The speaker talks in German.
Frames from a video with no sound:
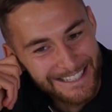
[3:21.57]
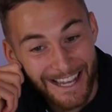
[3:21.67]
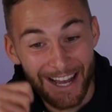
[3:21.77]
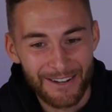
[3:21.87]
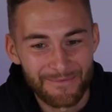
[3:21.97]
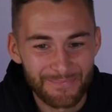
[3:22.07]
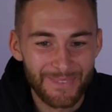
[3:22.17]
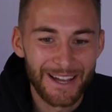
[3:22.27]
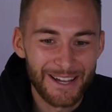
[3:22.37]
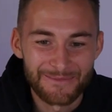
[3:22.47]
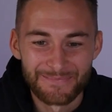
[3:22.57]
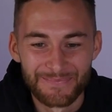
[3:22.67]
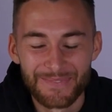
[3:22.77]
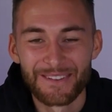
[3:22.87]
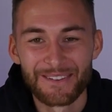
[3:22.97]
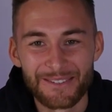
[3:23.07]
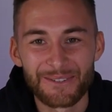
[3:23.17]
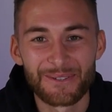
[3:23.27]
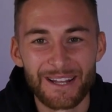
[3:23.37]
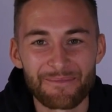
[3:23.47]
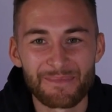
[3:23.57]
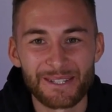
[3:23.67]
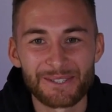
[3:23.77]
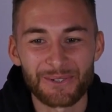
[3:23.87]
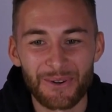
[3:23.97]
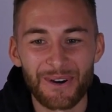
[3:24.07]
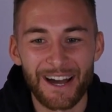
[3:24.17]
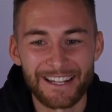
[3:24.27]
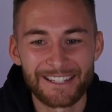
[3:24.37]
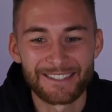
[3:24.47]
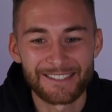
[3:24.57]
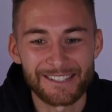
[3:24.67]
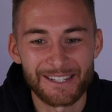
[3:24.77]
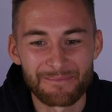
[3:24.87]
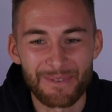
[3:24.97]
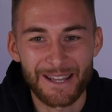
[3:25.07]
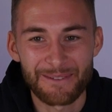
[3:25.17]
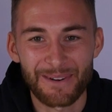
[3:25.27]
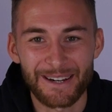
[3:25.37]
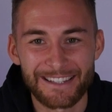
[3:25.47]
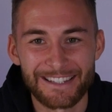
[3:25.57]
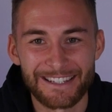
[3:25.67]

Ja, ähm, Rühle hat mir schon auch einiges äh, beigebracht.